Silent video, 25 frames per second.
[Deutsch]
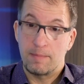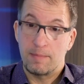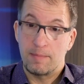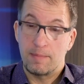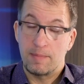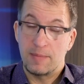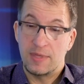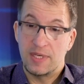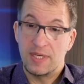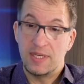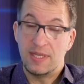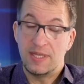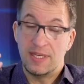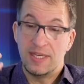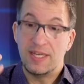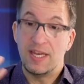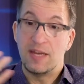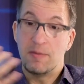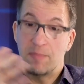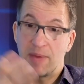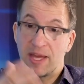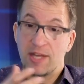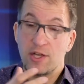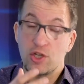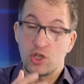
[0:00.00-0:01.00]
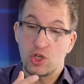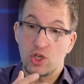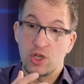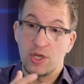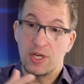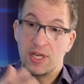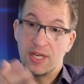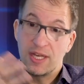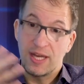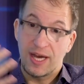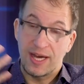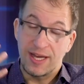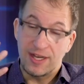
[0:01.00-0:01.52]
die, die, den Menschen
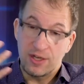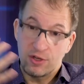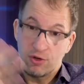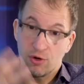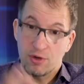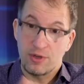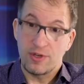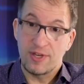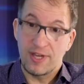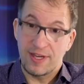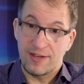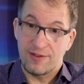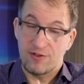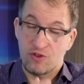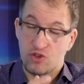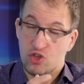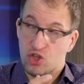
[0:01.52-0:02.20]
in einen Kontext